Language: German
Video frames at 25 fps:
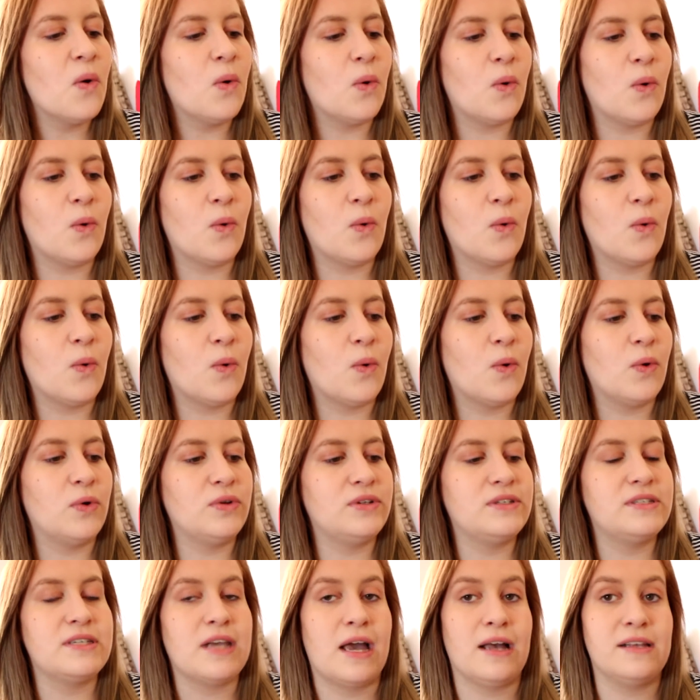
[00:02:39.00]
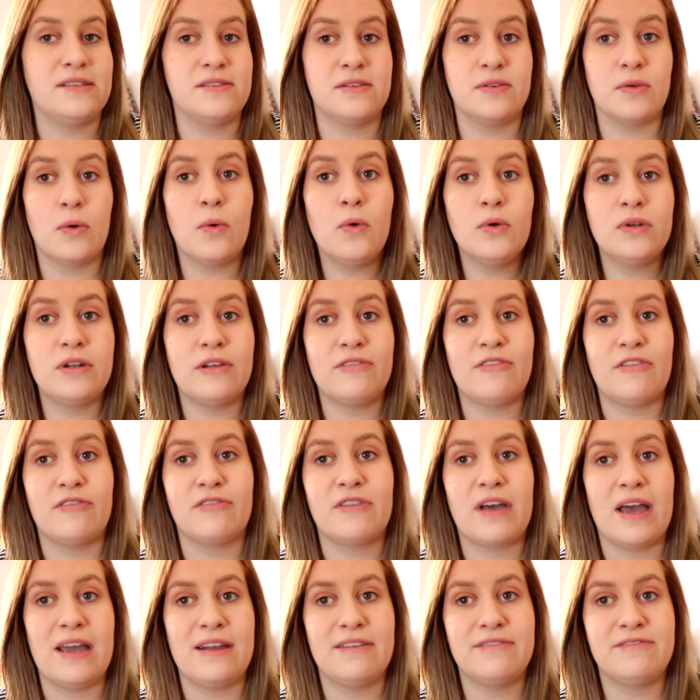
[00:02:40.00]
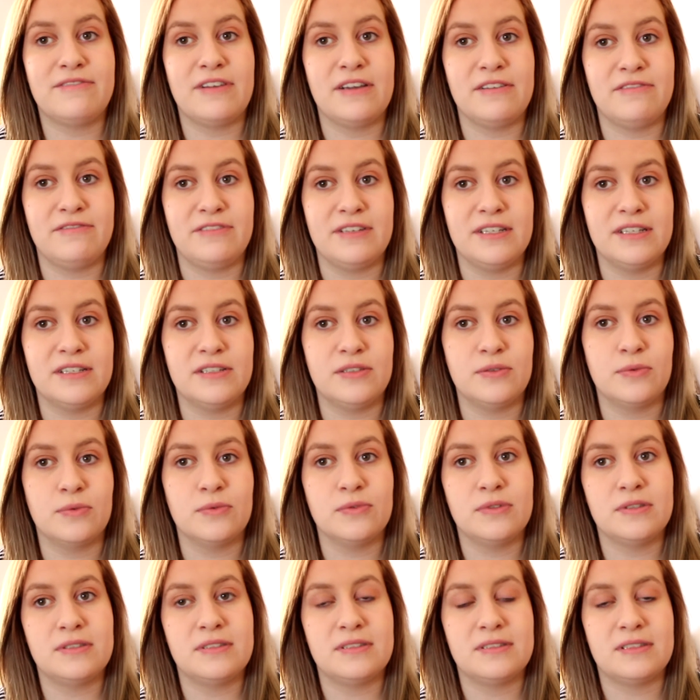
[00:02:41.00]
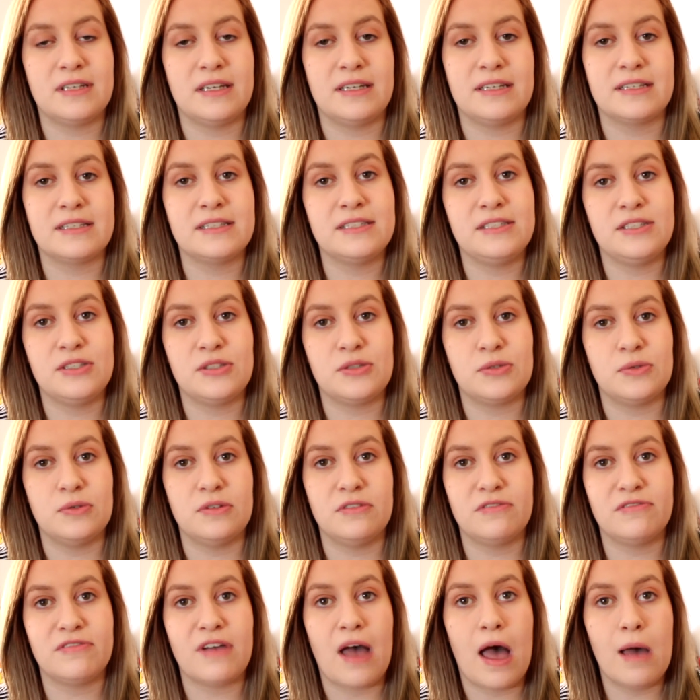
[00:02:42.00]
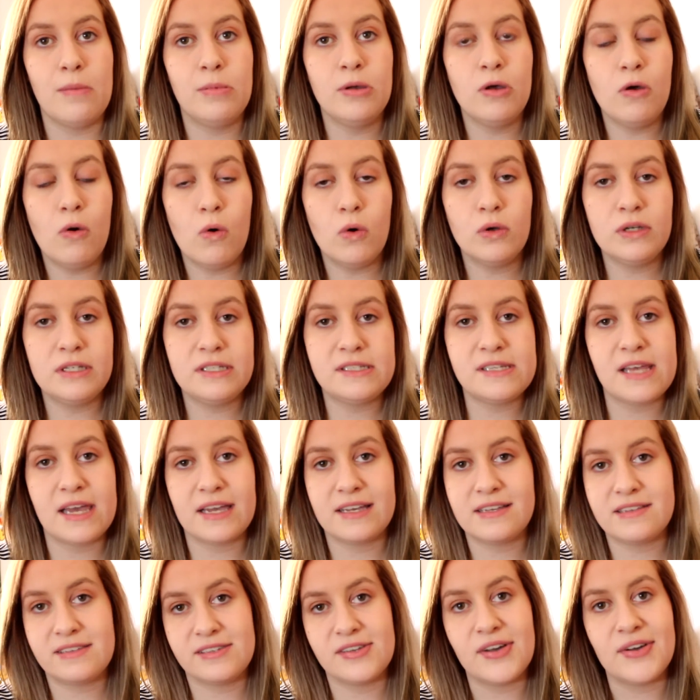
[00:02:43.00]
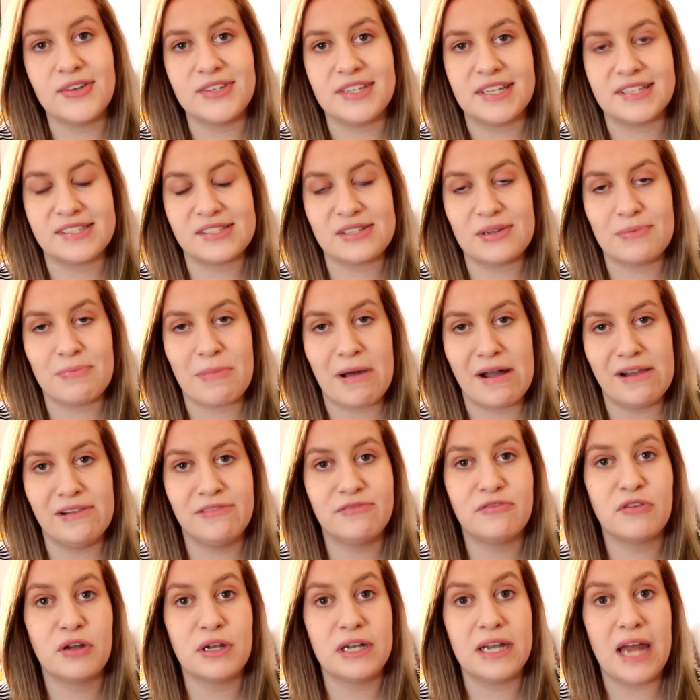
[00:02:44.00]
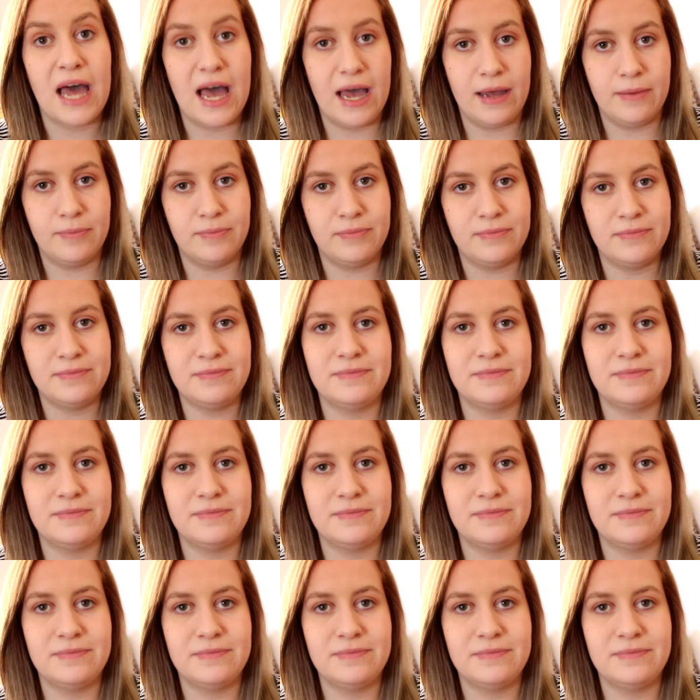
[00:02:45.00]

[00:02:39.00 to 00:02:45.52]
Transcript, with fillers: Und ja, also ein Rot darf auf keinen Fall fehlen und es ist eine richtig schöne Farbe und ich zeige sie euch jetzt nochmal von nahem.